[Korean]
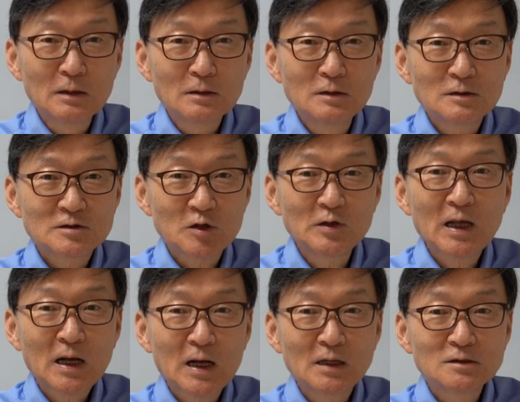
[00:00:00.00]
그
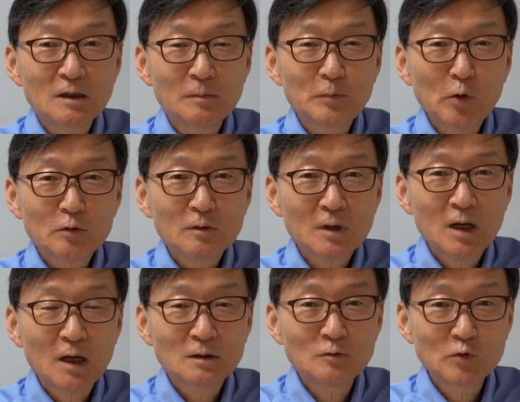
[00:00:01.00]
전에까지
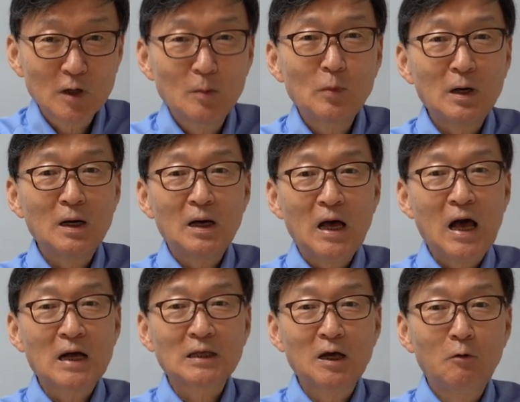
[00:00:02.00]
포르투갈을 우리가 뭐
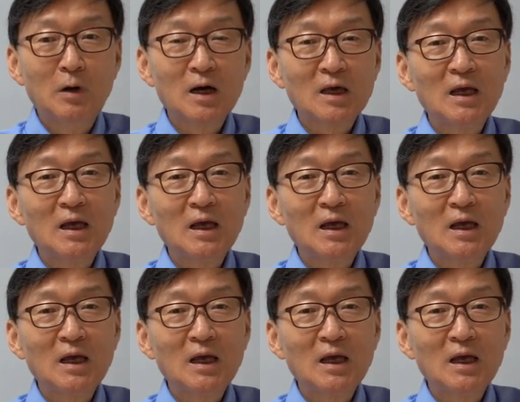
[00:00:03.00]
항해왕,